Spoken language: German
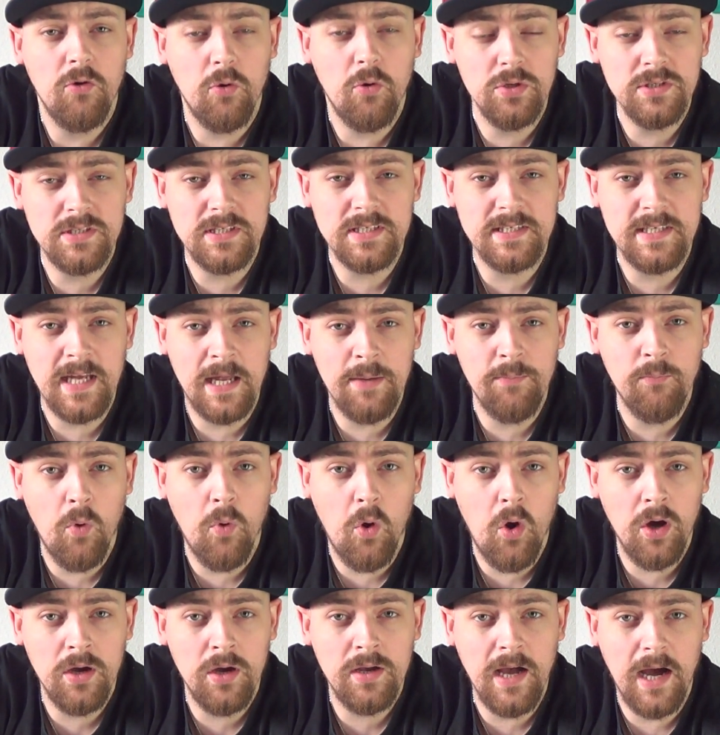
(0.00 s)
Und dann
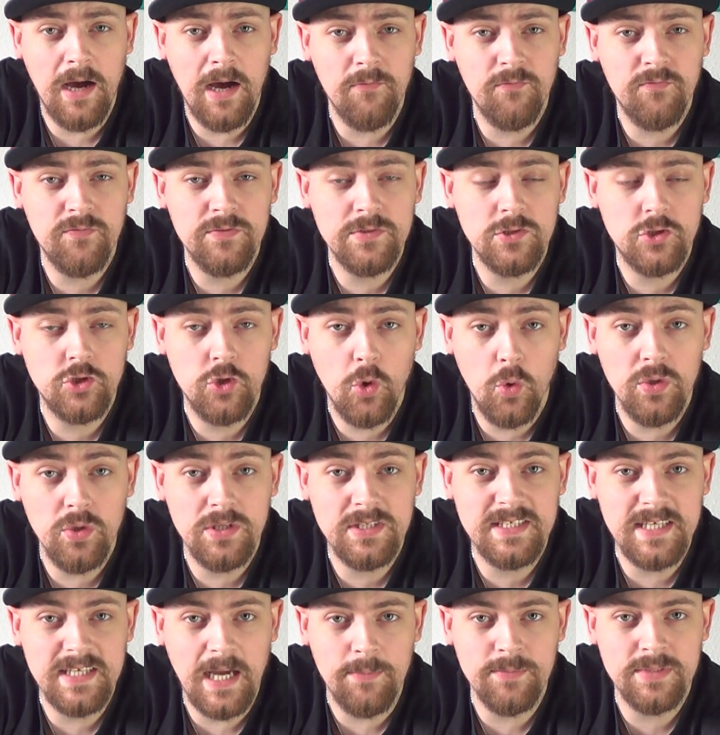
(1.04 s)
morgen auf einen
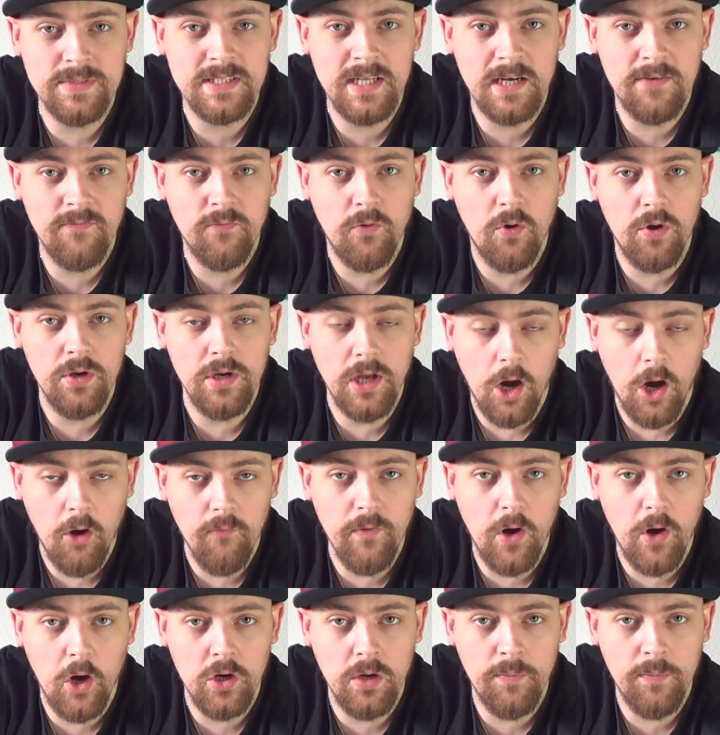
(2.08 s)
schönen Samstag, Freunde,
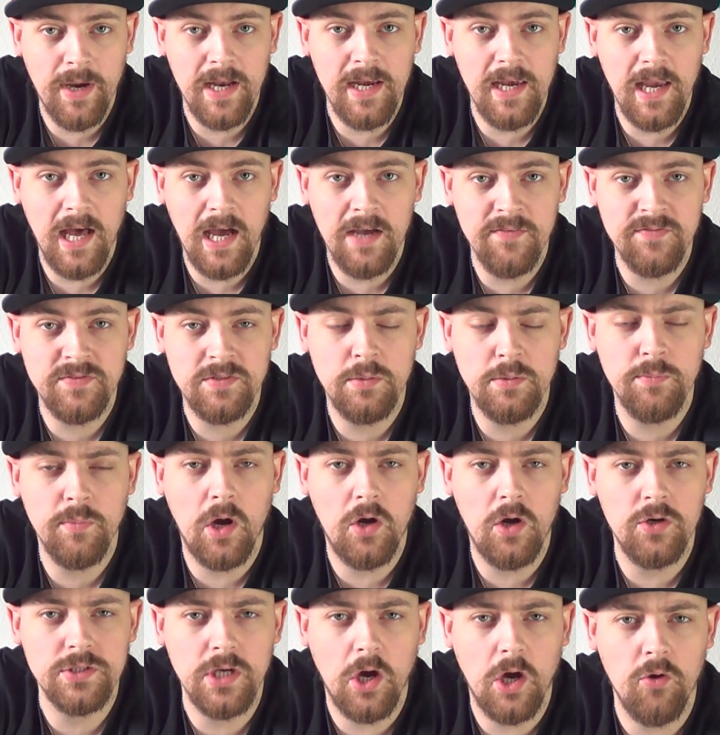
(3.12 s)
hauen wir auch nochmal einen Livestream
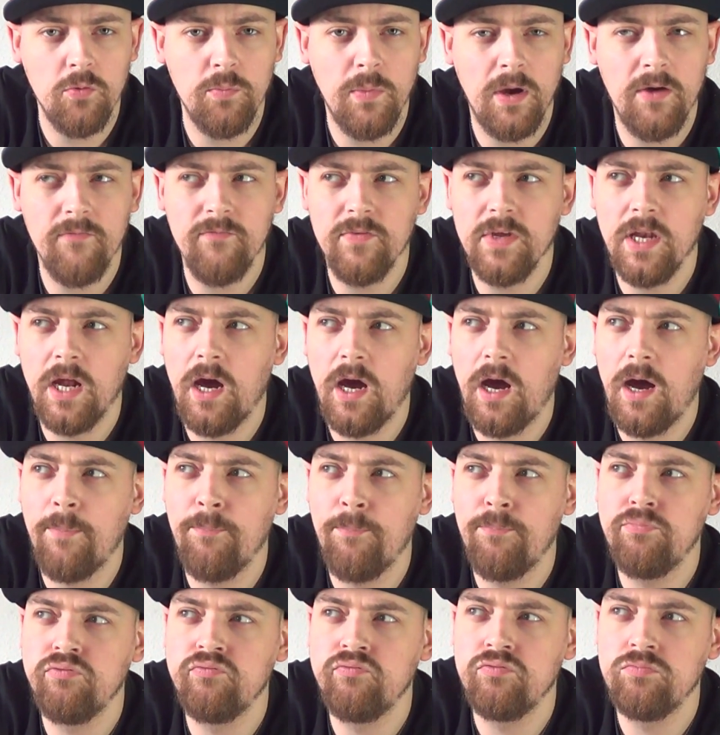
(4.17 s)
raus, auch nochmal wieder
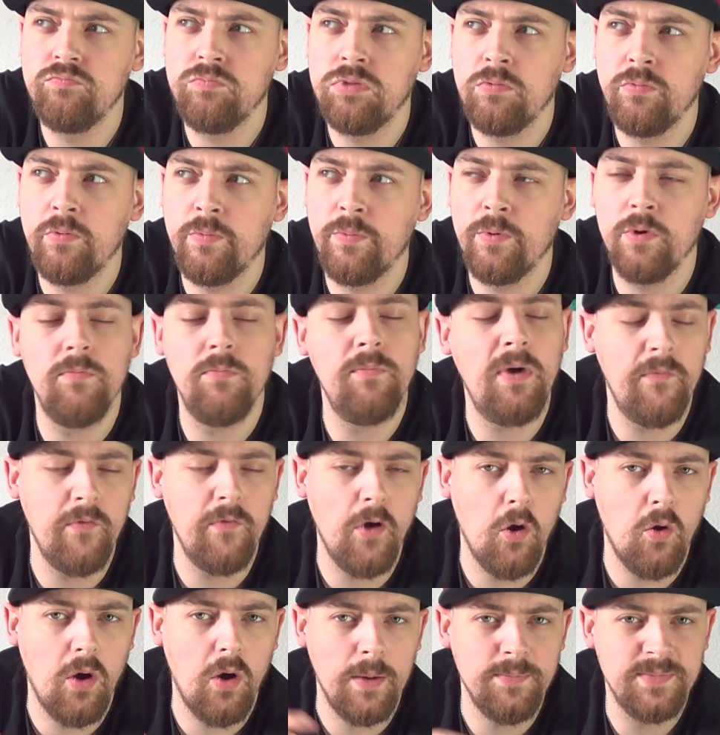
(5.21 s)
ab,
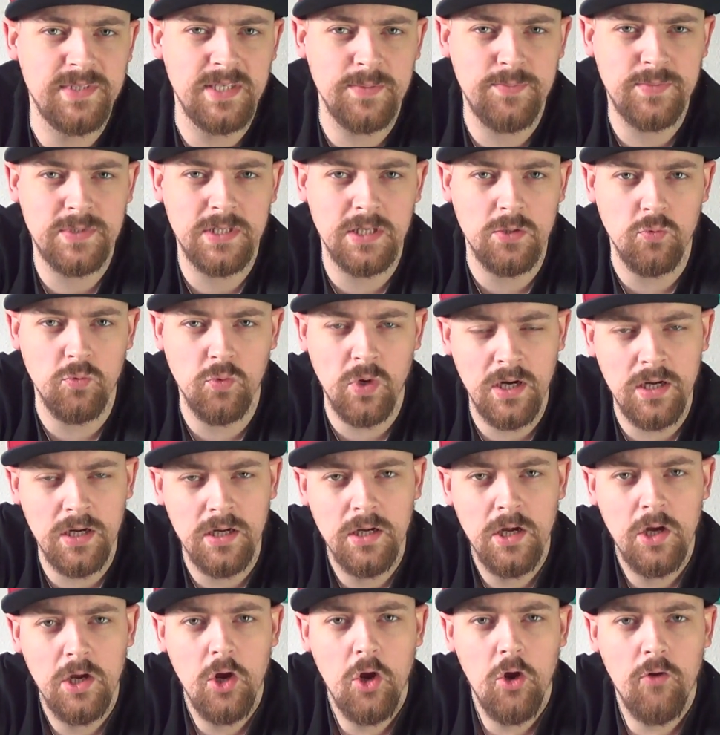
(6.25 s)
auch ab 17 Uhr.
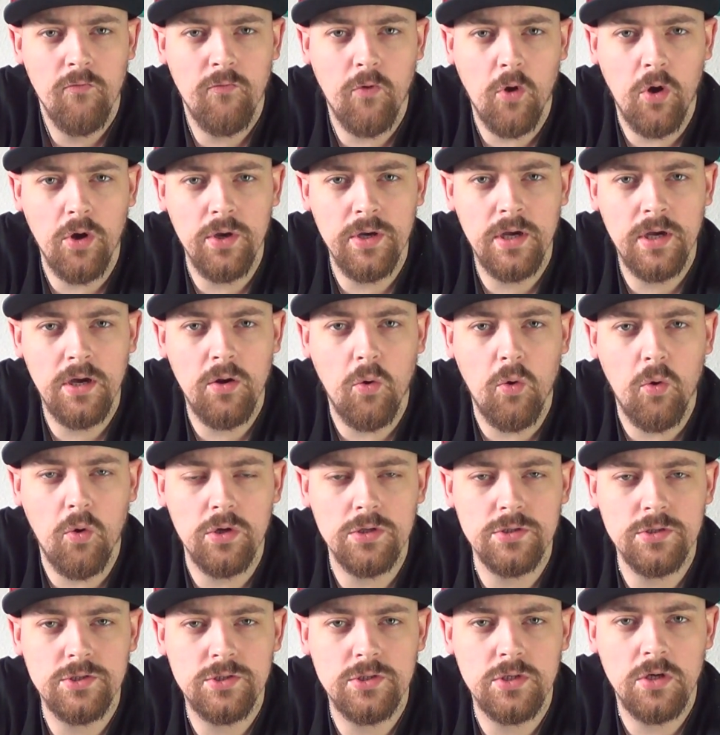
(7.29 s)
Freunde,
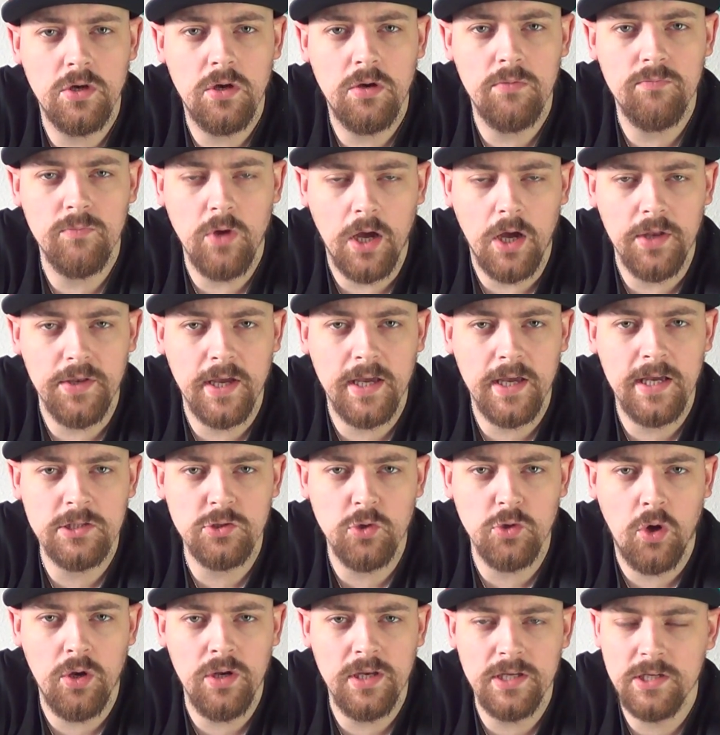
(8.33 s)
und ähm, ja, da
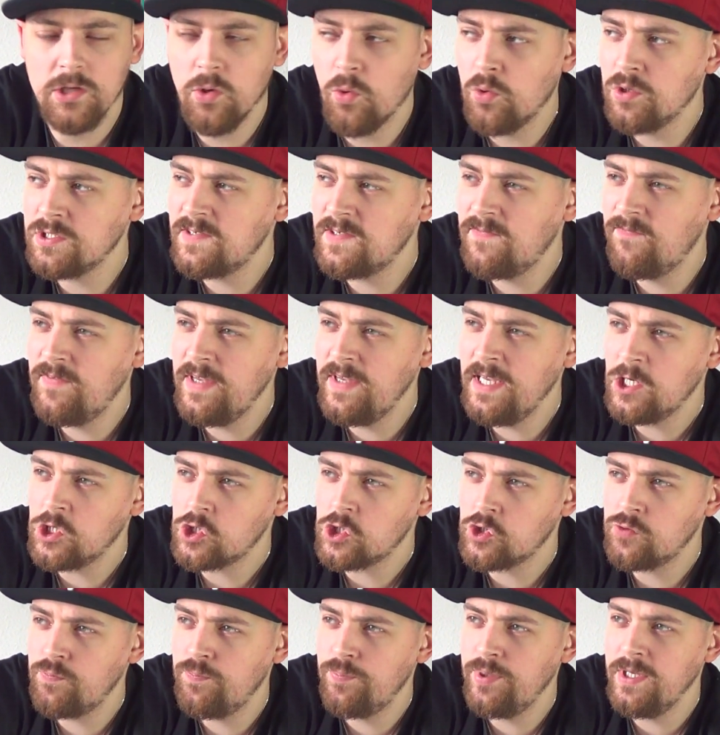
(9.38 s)
geht's ordentlich los. Wir
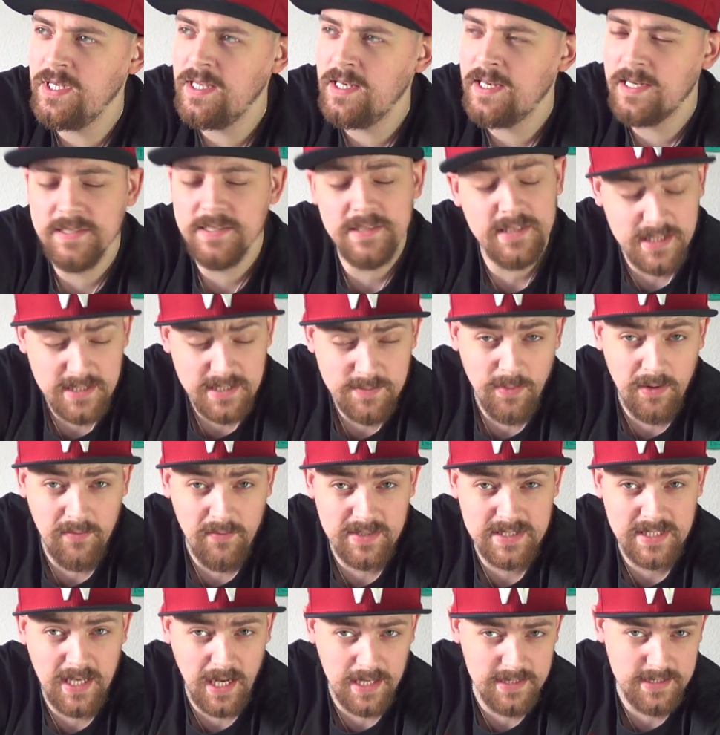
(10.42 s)
spielen jetzt mal
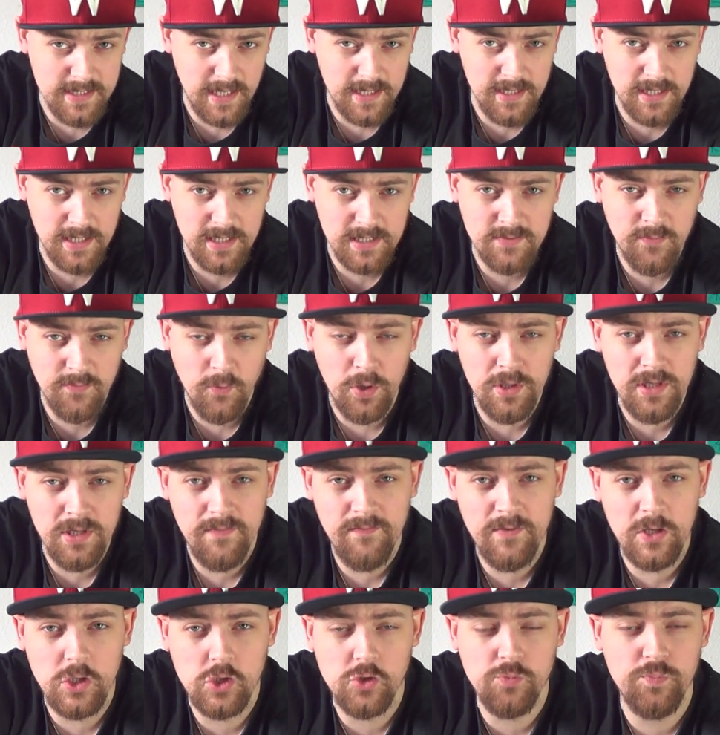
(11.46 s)
was ganz anderes, Freunde.
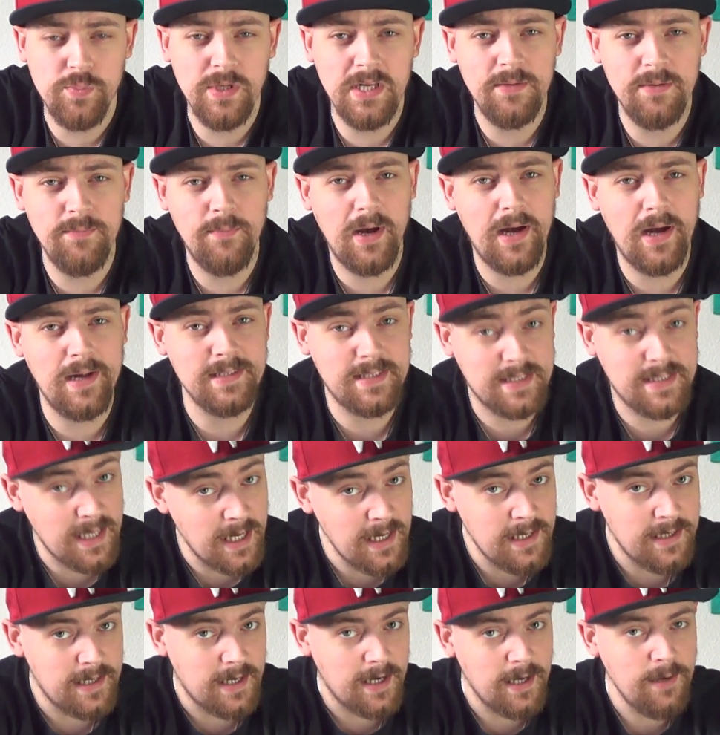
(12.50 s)
Wir spielen mal
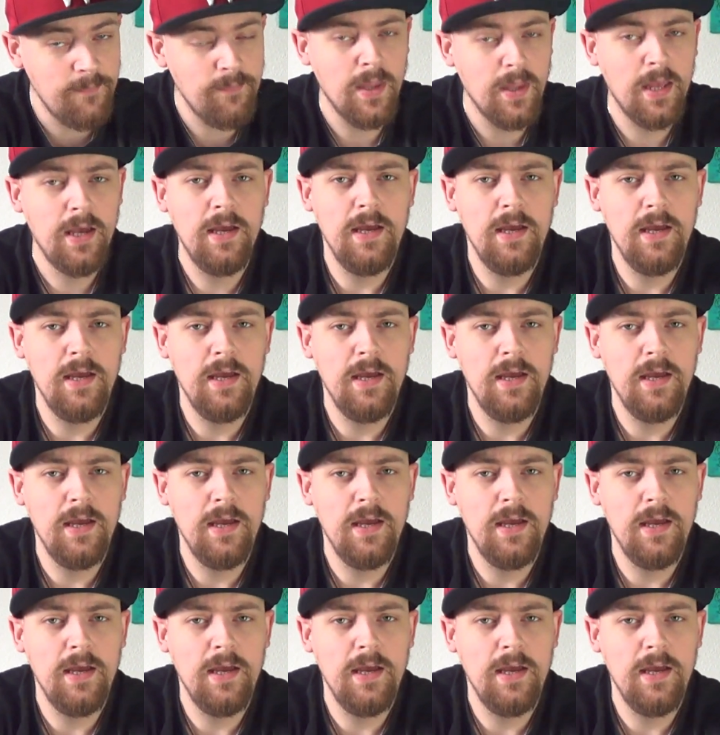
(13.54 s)
Zelda.